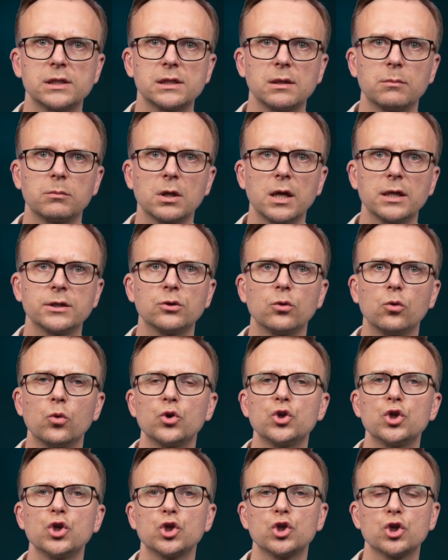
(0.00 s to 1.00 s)
собрать
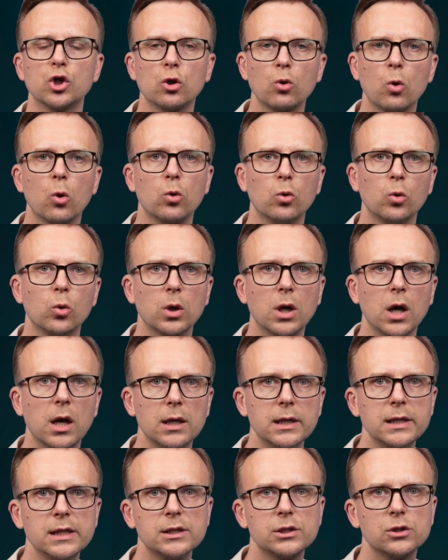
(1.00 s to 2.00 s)
очень широкую
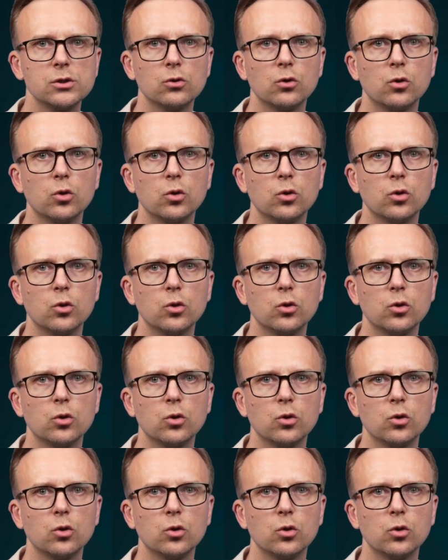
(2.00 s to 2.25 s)
коалицию,